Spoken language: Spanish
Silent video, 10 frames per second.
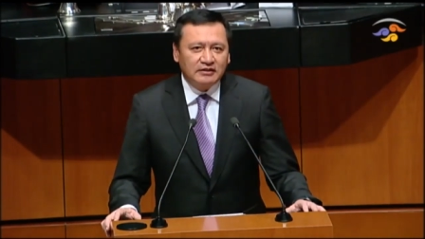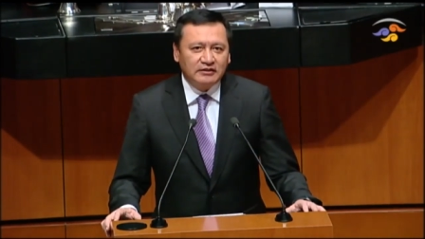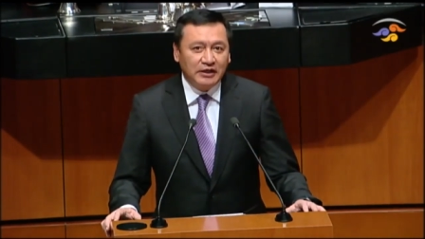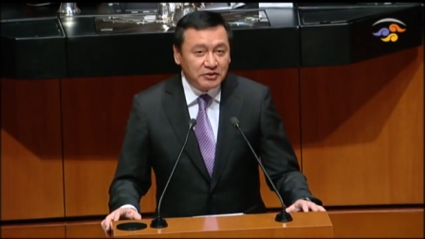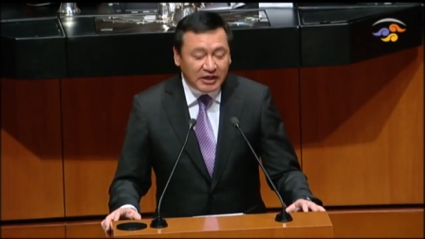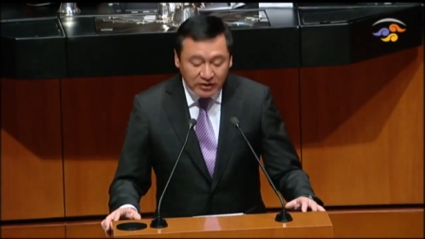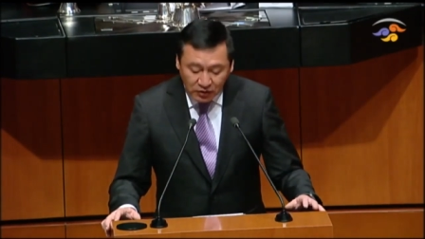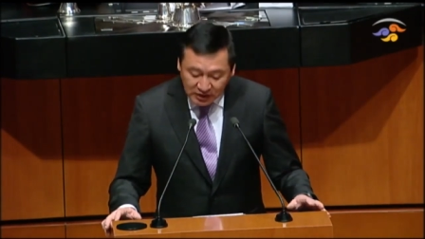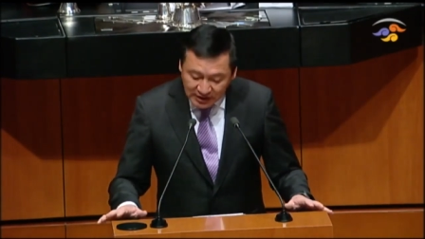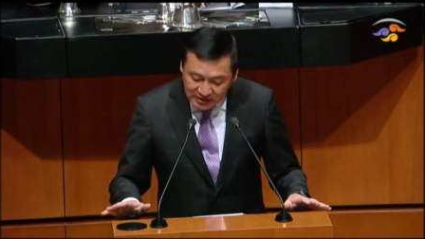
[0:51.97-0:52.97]
Tenemos que
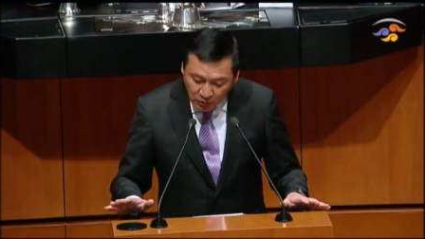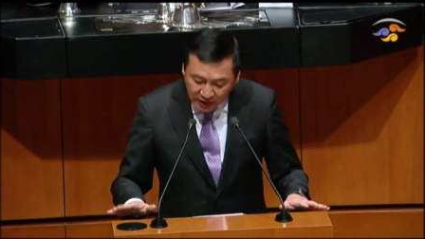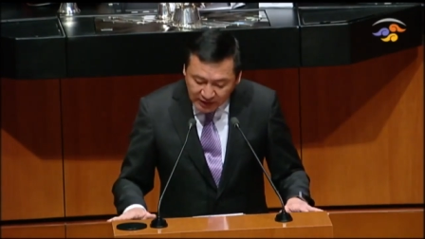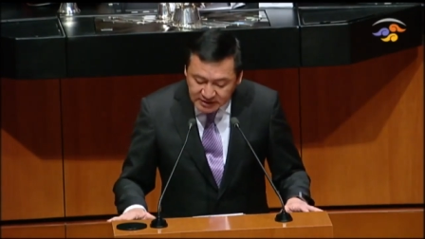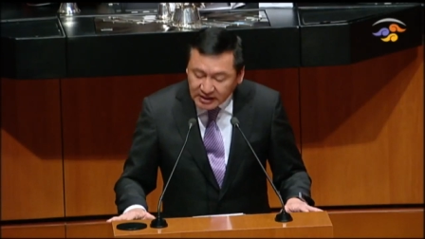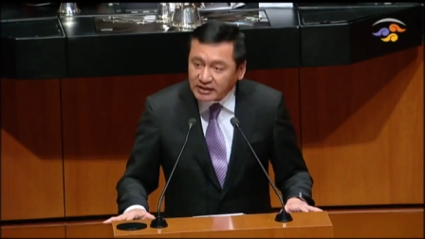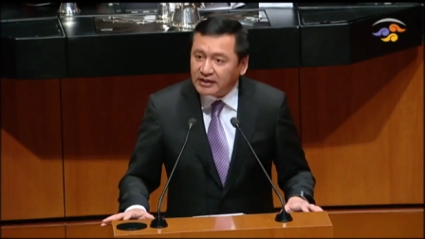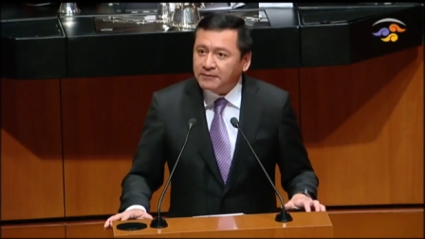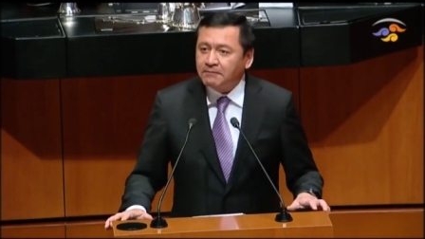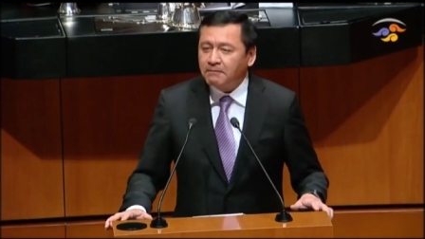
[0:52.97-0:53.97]
recordar el
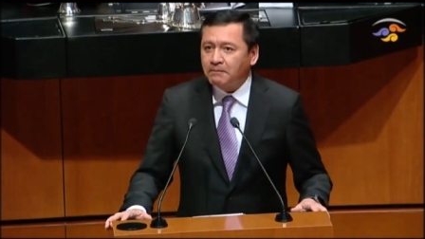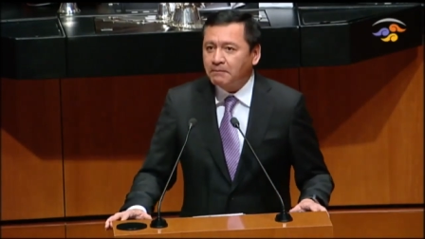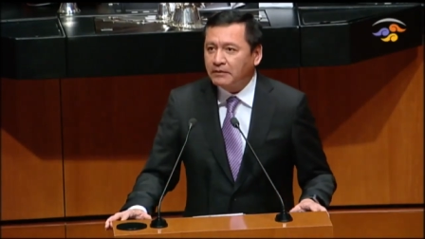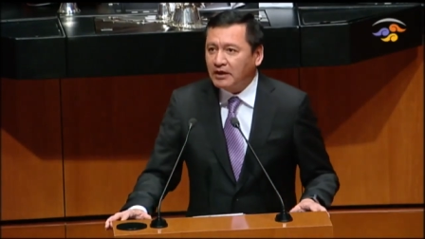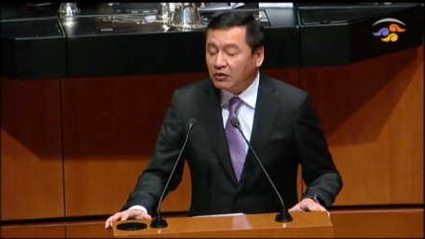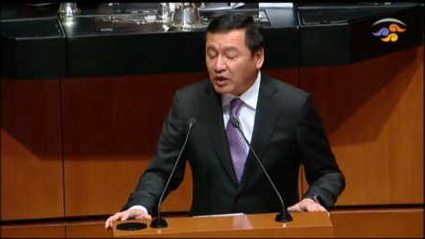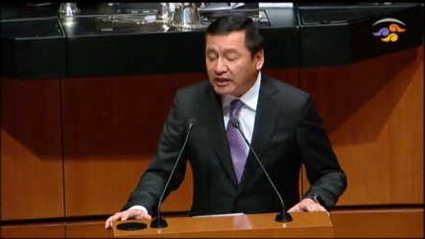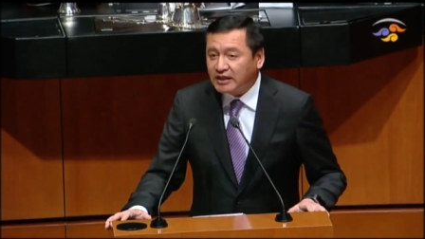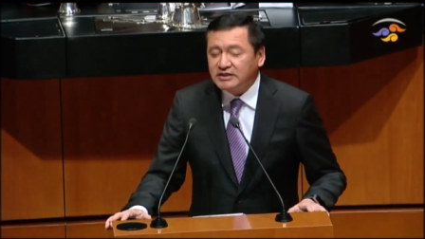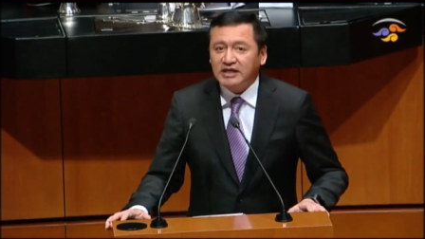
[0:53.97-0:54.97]
57, el
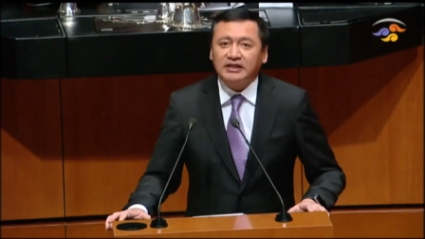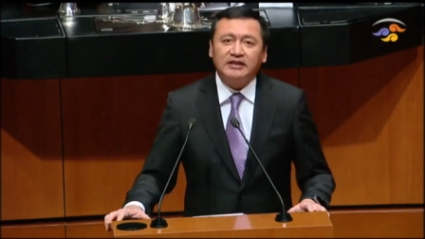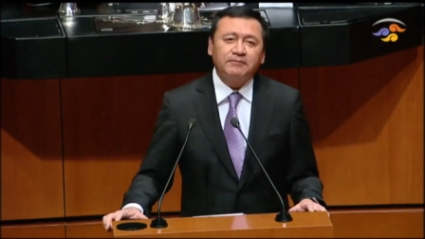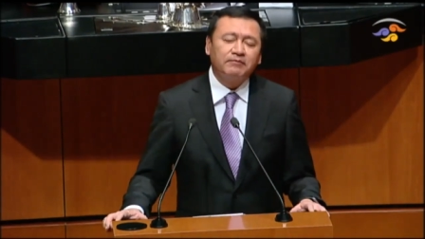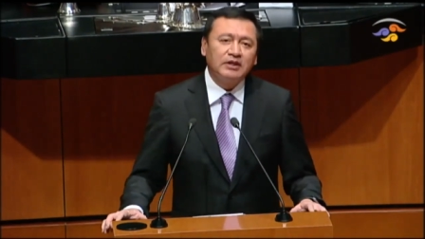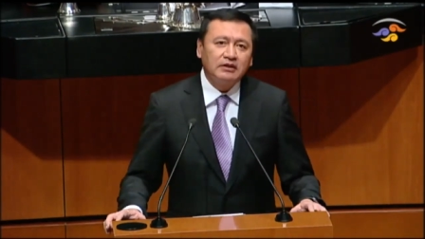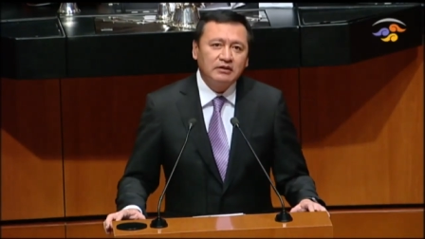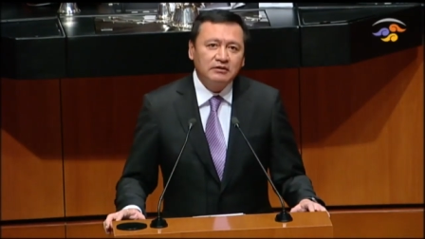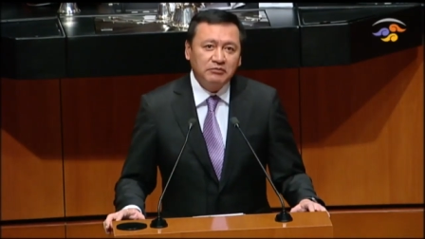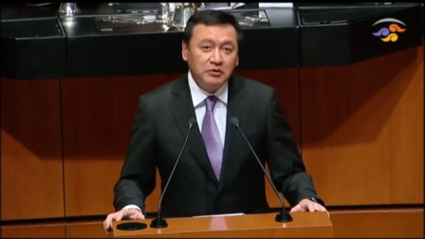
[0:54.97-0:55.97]
47,
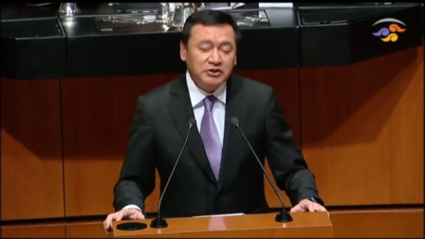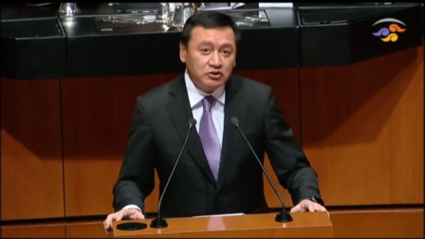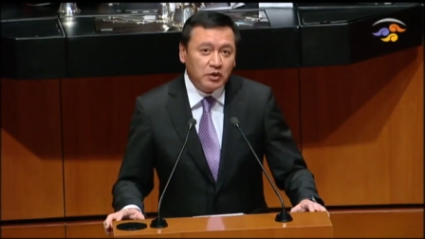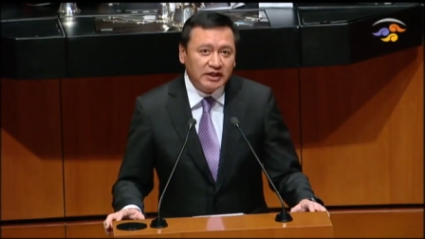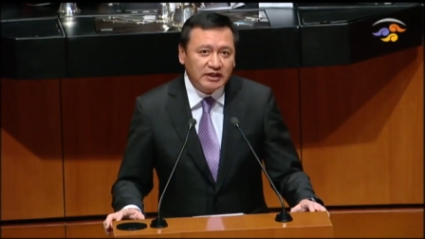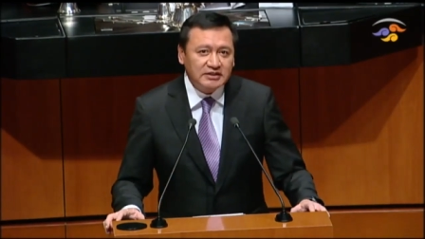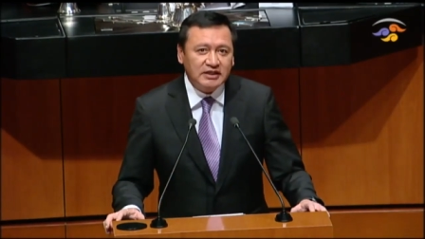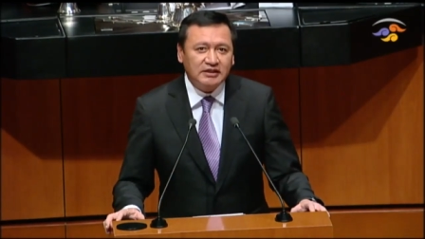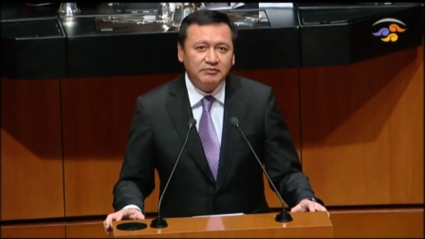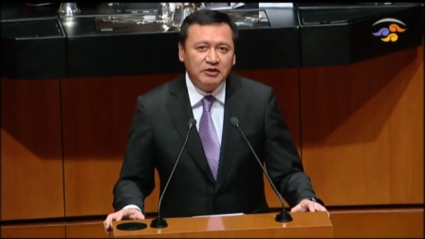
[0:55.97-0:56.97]

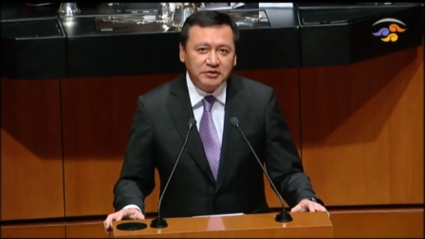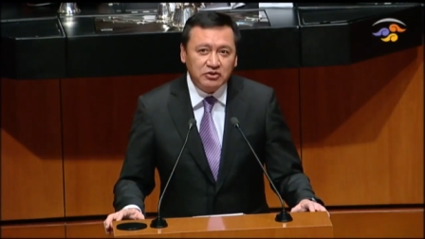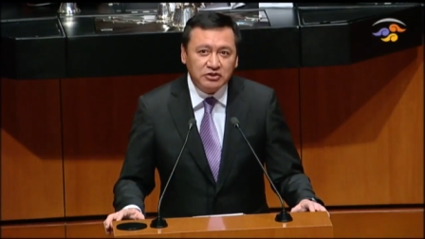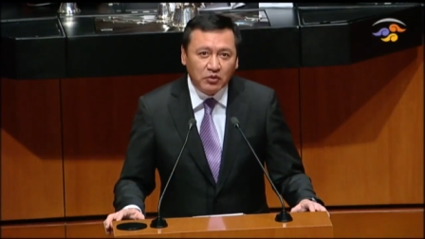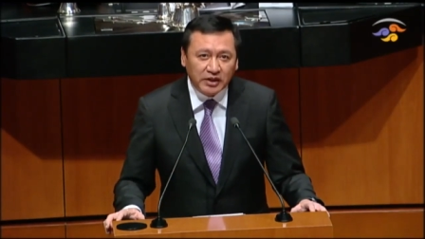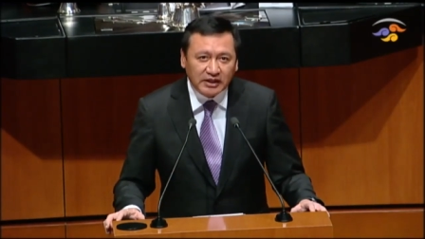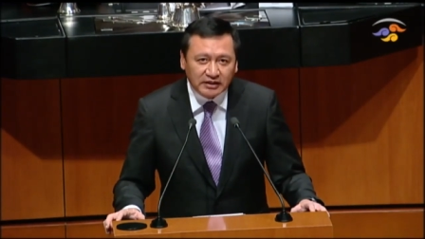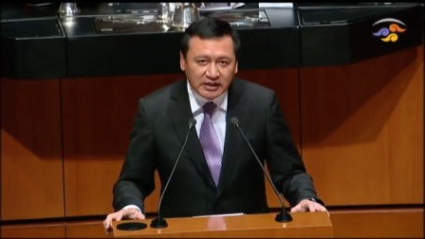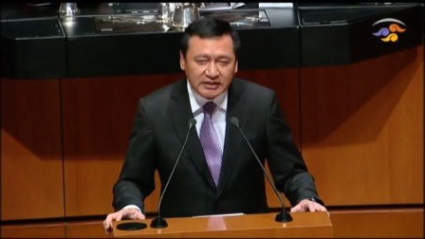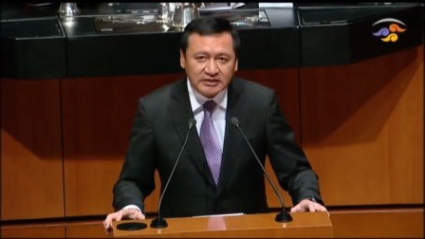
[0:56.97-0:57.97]
1947,
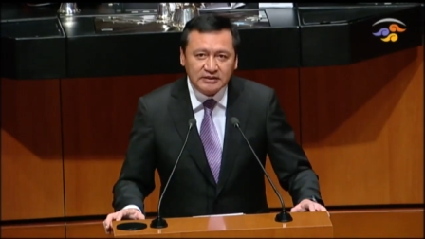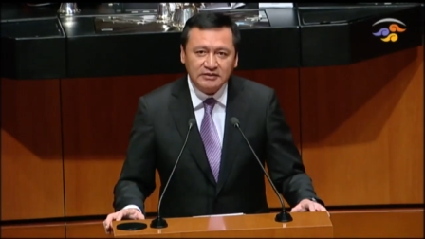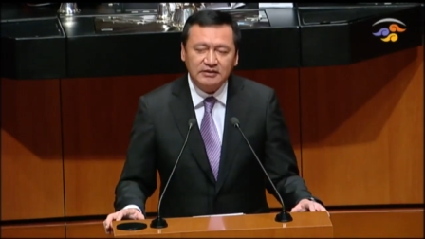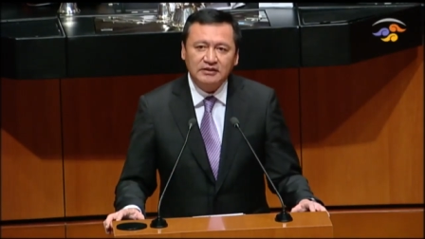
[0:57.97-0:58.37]
1953.